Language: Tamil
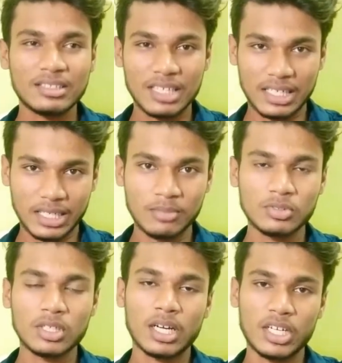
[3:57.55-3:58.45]
சில
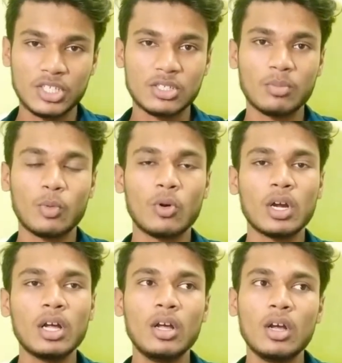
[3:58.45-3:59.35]
டேர்ம்ஸ் அண்ட் கண்டிஷன்
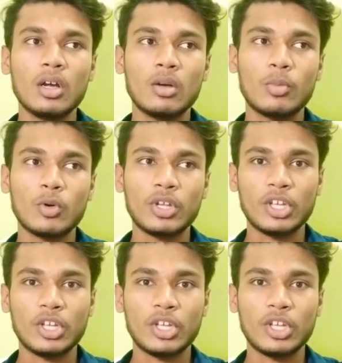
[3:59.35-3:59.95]
போக இப்போ ஒரு